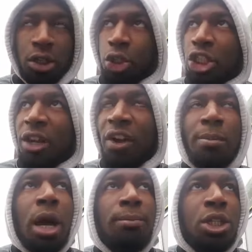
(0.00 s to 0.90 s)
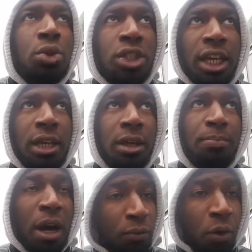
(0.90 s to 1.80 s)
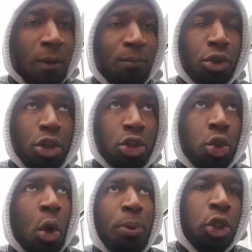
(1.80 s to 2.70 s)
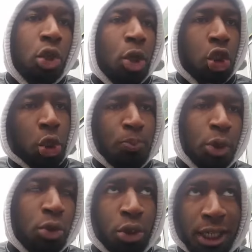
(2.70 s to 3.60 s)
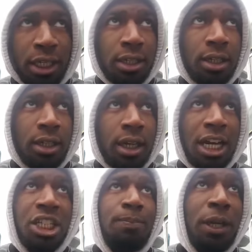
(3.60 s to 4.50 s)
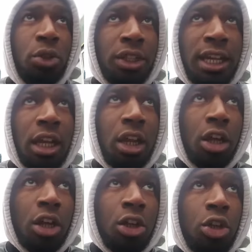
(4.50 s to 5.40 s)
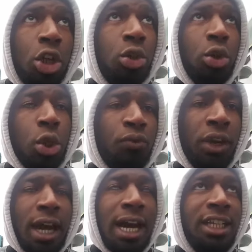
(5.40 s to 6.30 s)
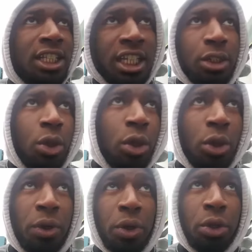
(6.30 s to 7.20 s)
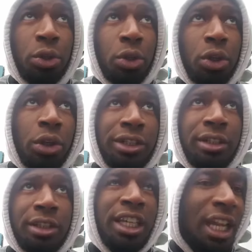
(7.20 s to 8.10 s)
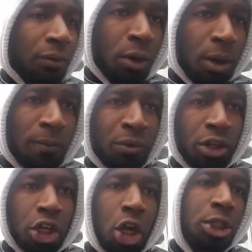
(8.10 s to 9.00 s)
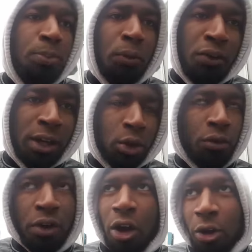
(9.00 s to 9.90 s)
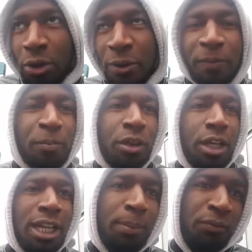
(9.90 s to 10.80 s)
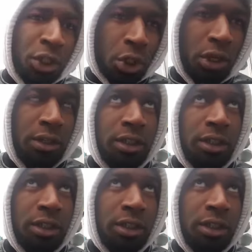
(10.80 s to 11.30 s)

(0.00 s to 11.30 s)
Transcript: Je tiens vraiment à m'excuser, parfois, du comportement que je peux donner à titre personnel lorsque je fais un excès d'énervement. Comme j'ai pu faire devant euh, la préfecture.